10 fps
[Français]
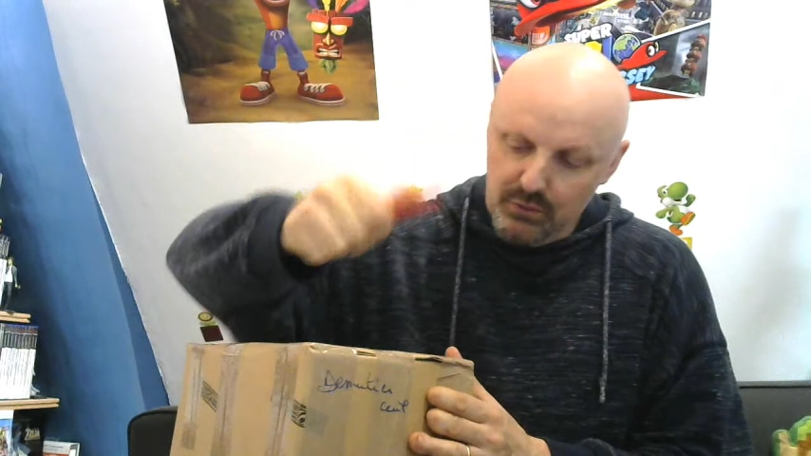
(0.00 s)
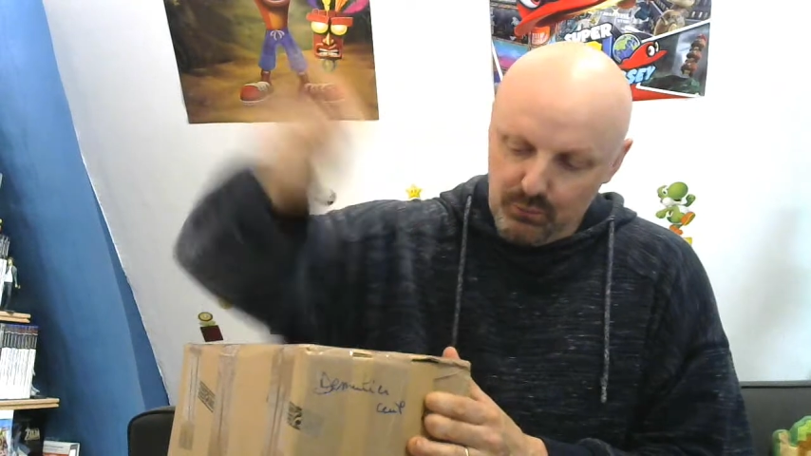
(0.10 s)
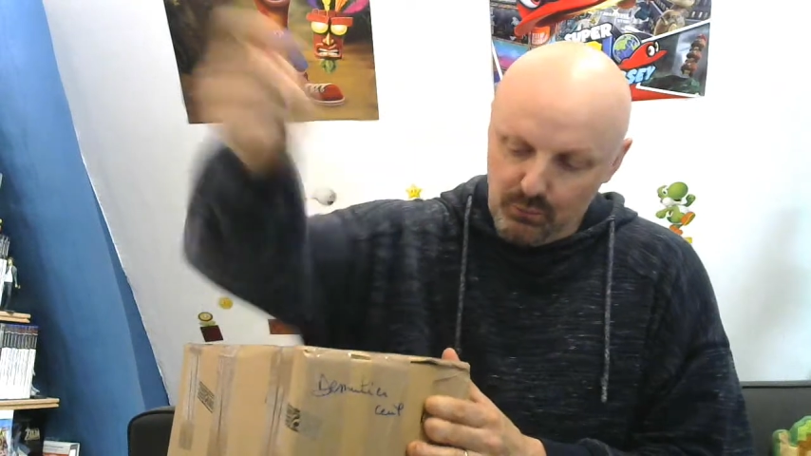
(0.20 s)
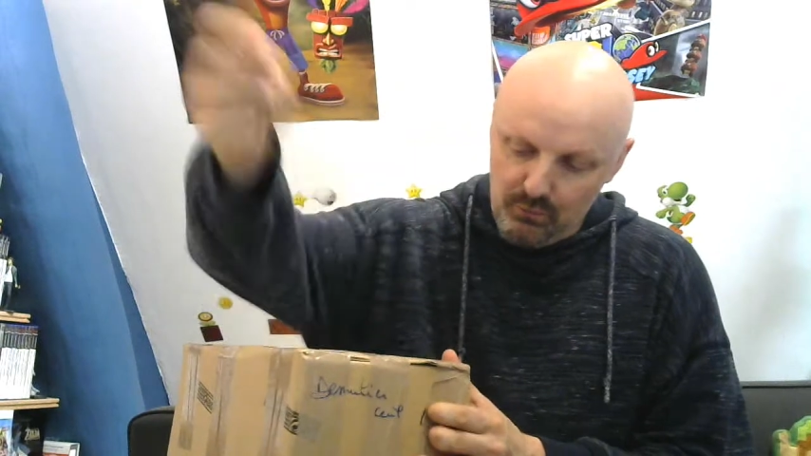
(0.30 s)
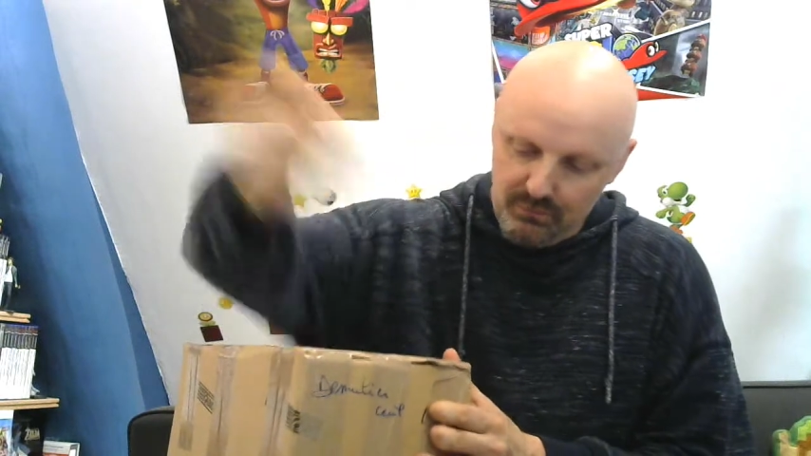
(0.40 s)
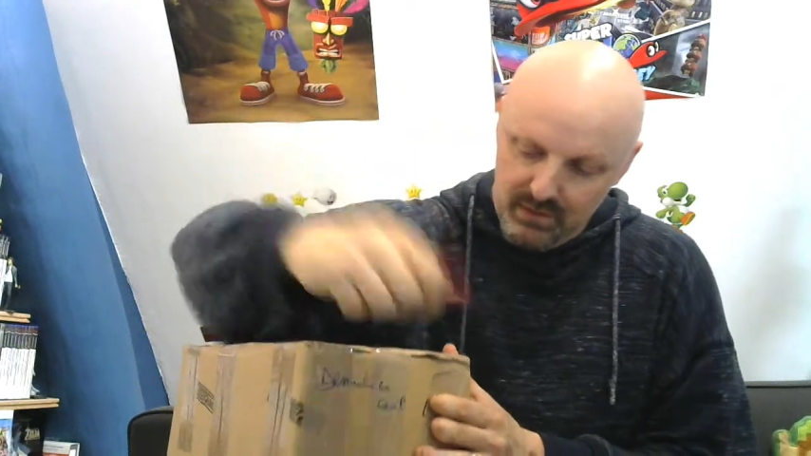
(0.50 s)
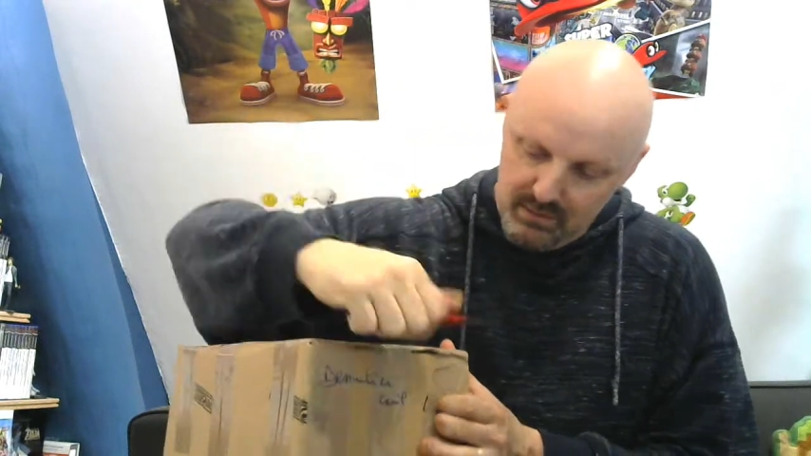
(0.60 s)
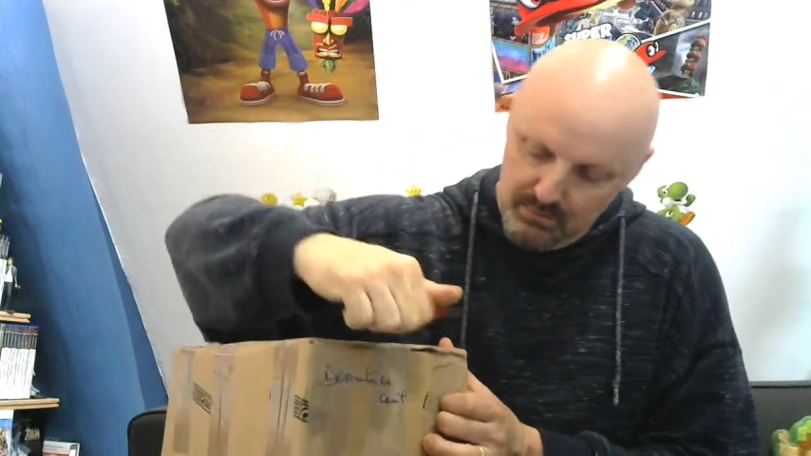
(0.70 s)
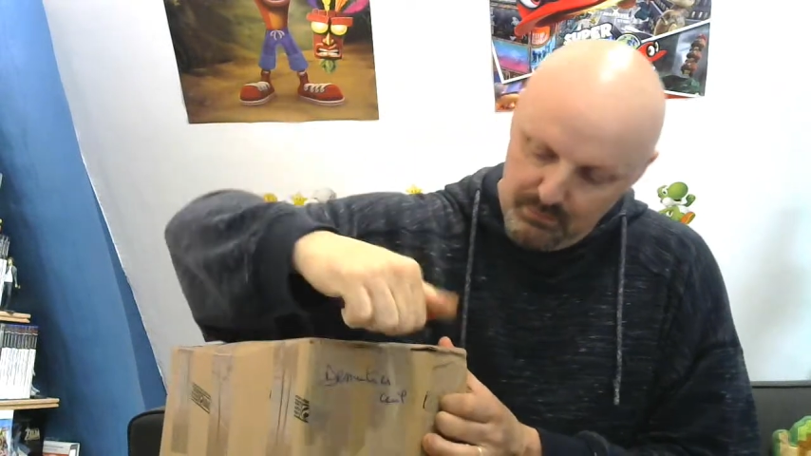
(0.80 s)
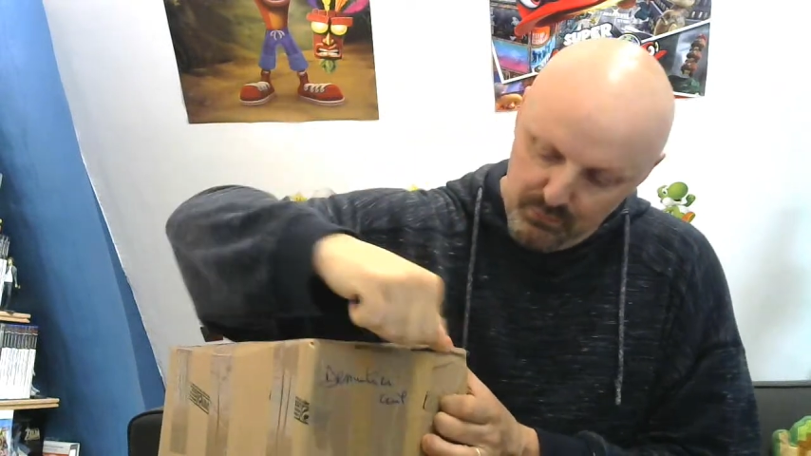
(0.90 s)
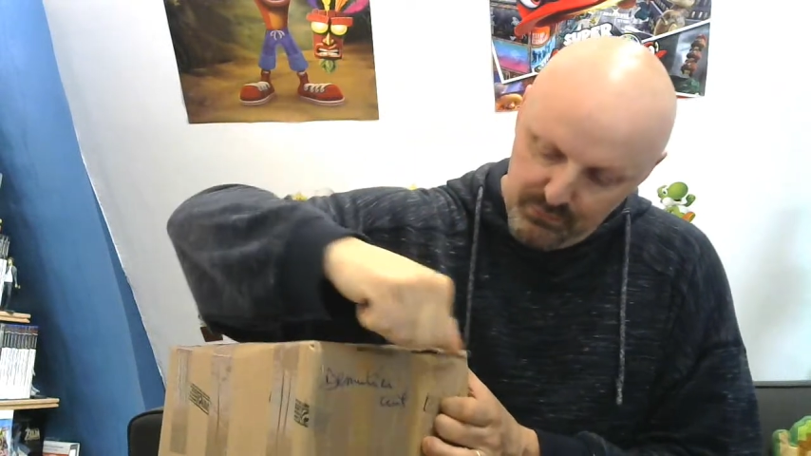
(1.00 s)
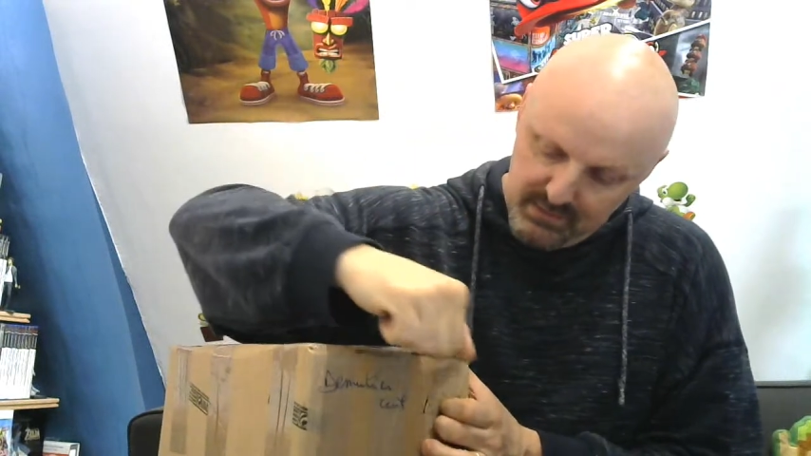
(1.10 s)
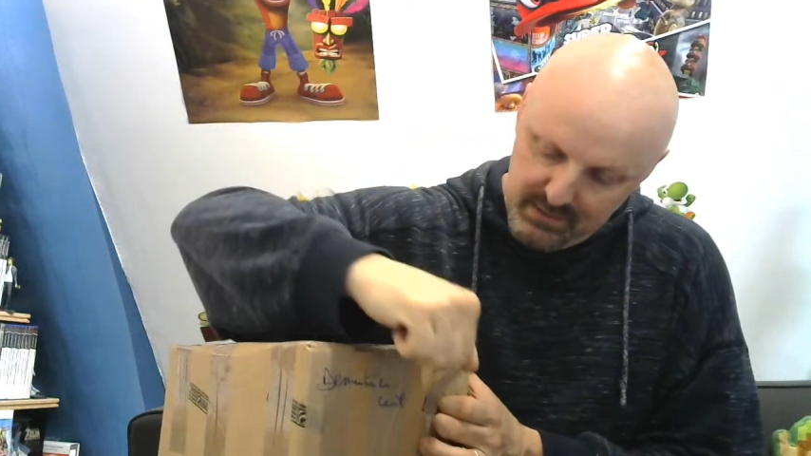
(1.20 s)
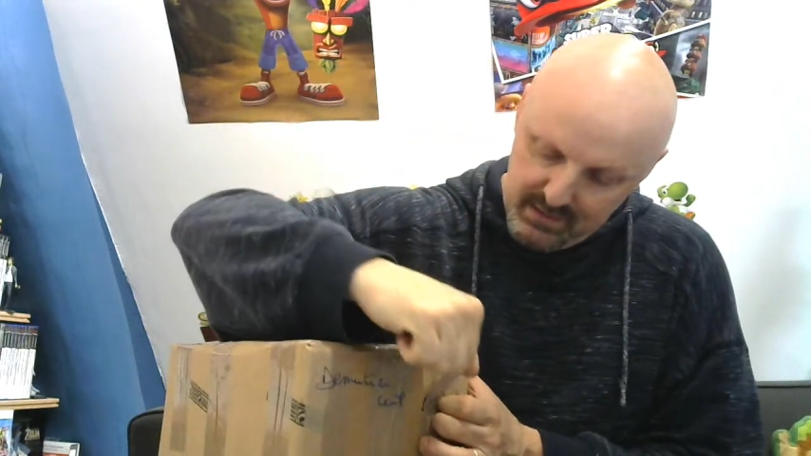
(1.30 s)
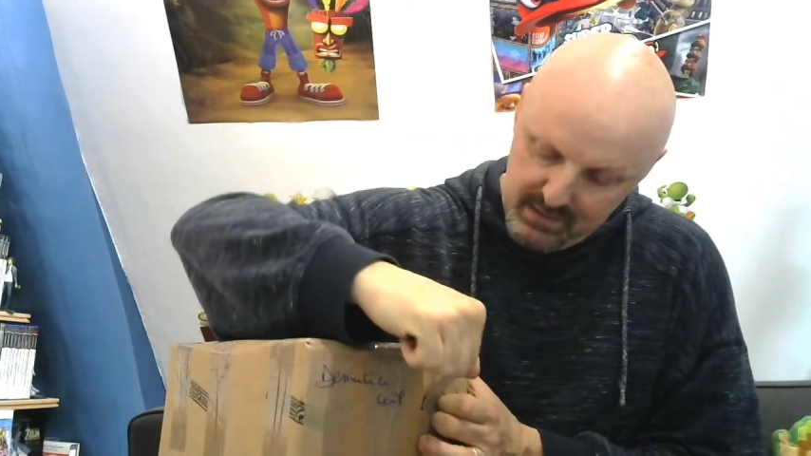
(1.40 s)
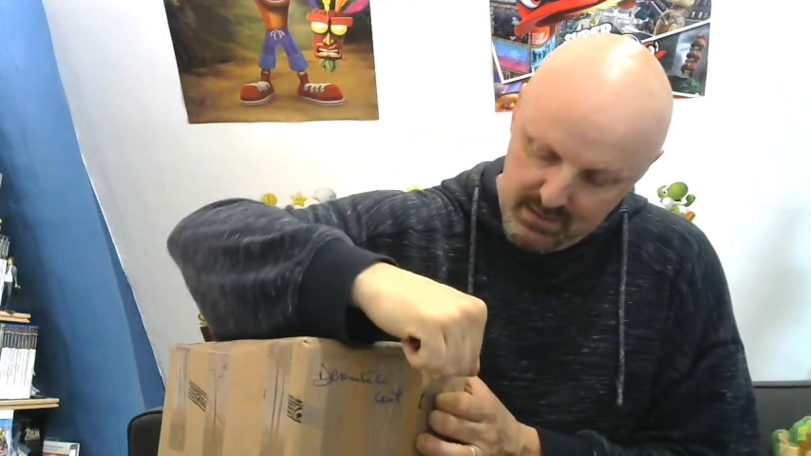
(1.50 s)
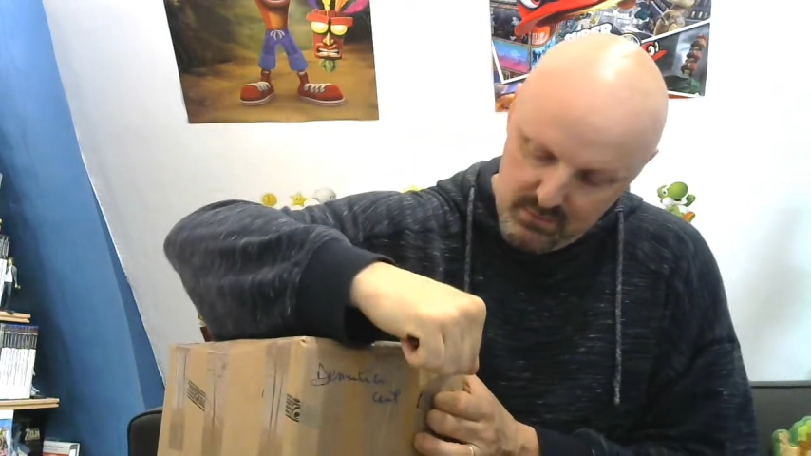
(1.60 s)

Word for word: Donc on va procéder